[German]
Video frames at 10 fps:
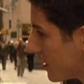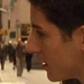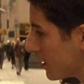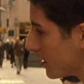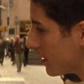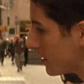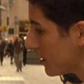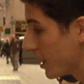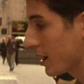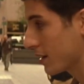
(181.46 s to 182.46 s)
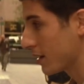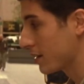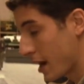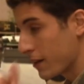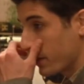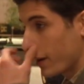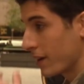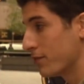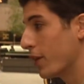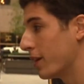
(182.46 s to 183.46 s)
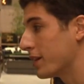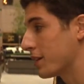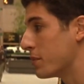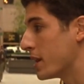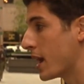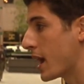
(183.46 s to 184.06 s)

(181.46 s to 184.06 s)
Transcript: gehst schon zum Psychiater? Ja, ich, ich nehme das wirklich sehr